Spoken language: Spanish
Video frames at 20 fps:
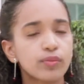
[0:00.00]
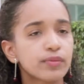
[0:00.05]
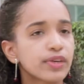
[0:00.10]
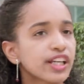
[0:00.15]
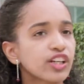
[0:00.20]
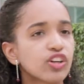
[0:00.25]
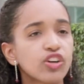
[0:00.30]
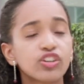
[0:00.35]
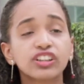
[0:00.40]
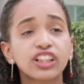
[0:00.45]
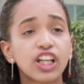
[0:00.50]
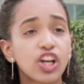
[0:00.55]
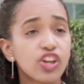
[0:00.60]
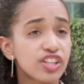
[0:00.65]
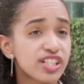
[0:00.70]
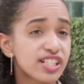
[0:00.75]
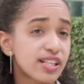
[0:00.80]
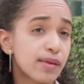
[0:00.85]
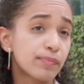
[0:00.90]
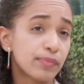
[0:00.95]
me he encontrado
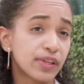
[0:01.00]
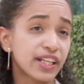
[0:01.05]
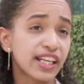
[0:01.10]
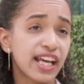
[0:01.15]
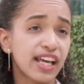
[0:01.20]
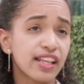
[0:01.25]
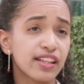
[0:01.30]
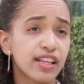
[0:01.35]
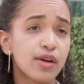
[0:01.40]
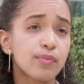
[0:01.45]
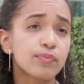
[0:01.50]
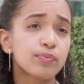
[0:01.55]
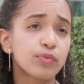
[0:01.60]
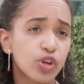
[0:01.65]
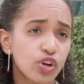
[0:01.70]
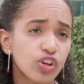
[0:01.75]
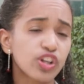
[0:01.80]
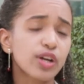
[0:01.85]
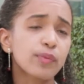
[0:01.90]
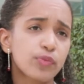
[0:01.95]
desempleada,
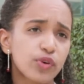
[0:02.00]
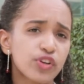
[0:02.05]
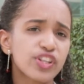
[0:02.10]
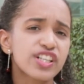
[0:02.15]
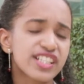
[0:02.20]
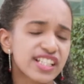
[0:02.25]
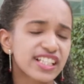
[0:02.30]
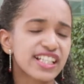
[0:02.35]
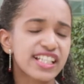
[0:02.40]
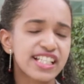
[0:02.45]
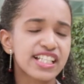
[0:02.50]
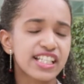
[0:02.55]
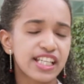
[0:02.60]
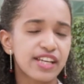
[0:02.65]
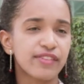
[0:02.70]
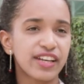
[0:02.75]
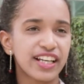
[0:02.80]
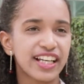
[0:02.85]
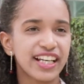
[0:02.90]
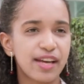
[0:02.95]
por lo que puedo decir que sí
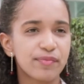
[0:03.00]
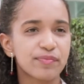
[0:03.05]
que vale la